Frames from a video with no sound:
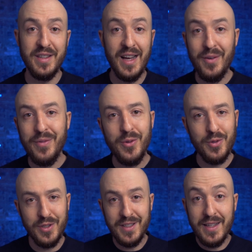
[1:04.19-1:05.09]
Dafür
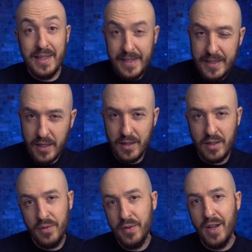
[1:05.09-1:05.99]
ist dieser
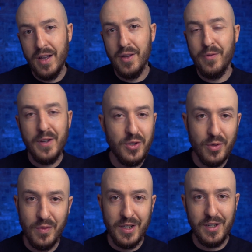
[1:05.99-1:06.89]
Griff viel zu
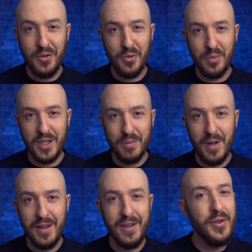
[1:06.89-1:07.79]
zu wichtig, um das
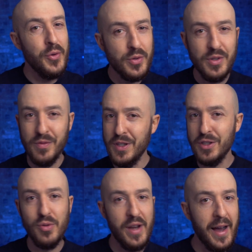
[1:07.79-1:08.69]
mal irgendwie
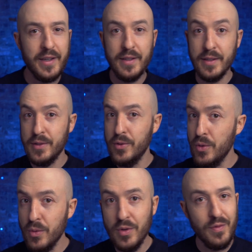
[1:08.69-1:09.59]
zu lernen, das
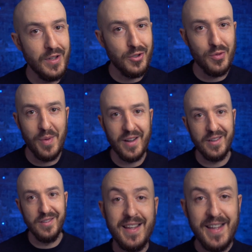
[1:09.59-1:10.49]
irgendwie zu
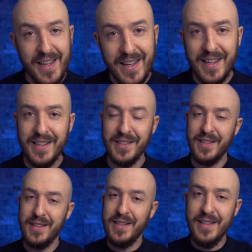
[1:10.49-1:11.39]
machen. Hier geht es
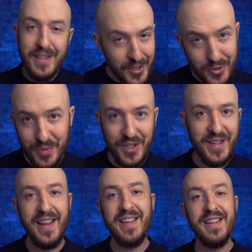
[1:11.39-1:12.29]
nicht um die
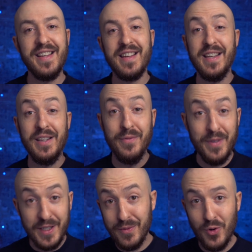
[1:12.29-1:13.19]
Technik. Ihr
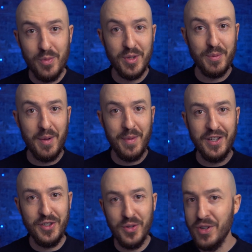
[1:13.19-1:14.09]
wisst, worum es bei
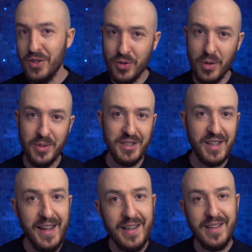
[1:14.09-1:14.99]
meinen Theorie-Tutorials geht.